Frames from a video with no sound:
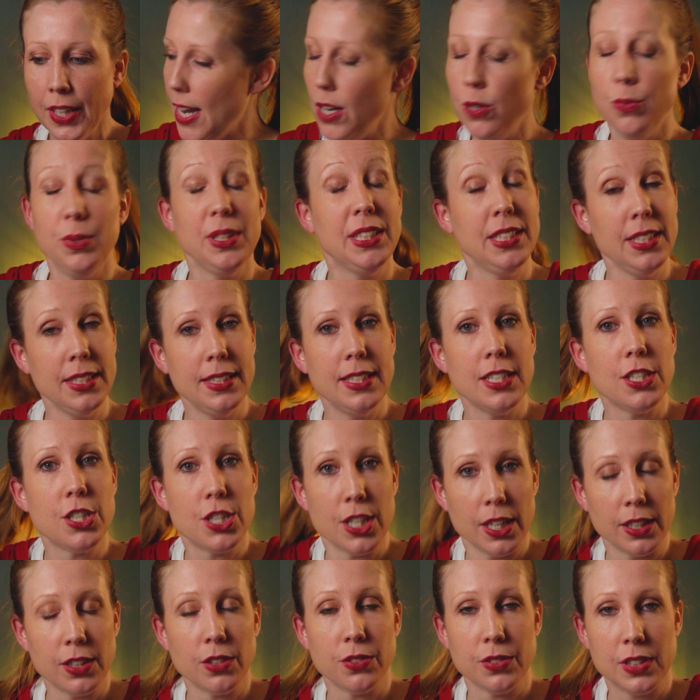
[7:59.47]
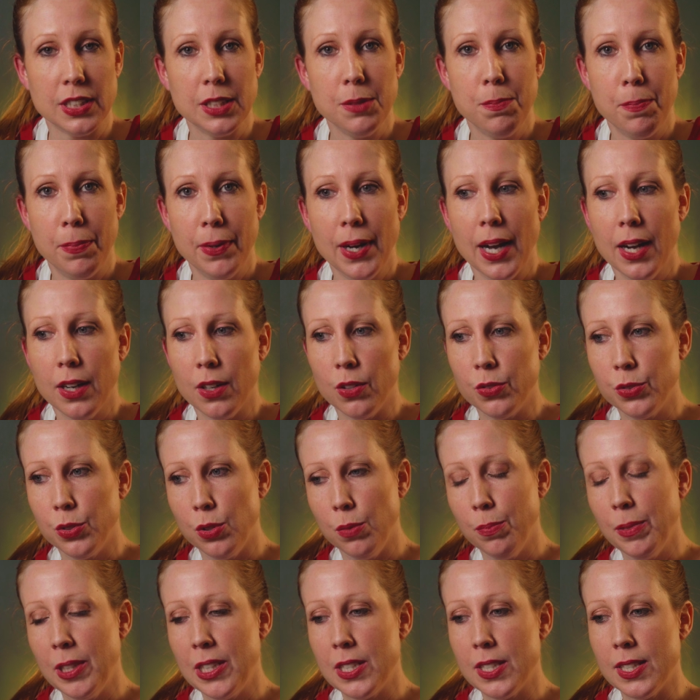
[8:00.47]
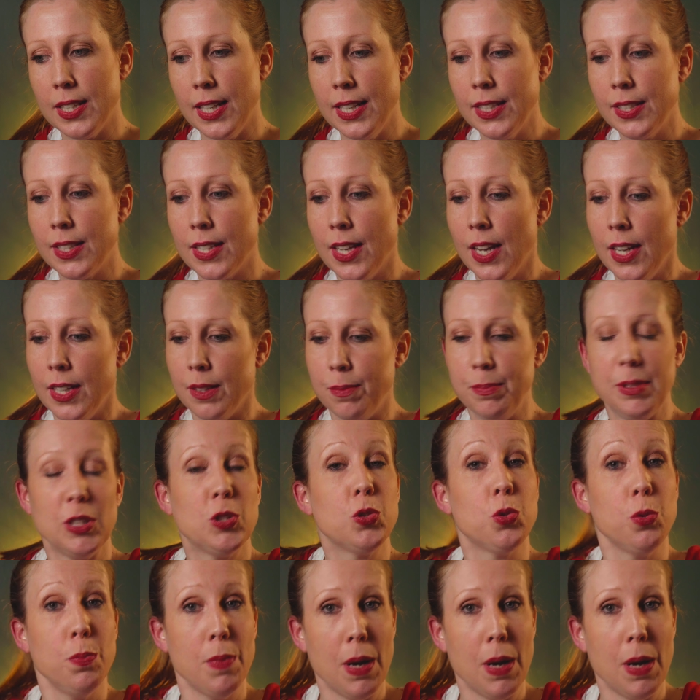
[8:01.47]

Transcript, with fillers: elle lui dit déjà quand il part en 2016, mais tu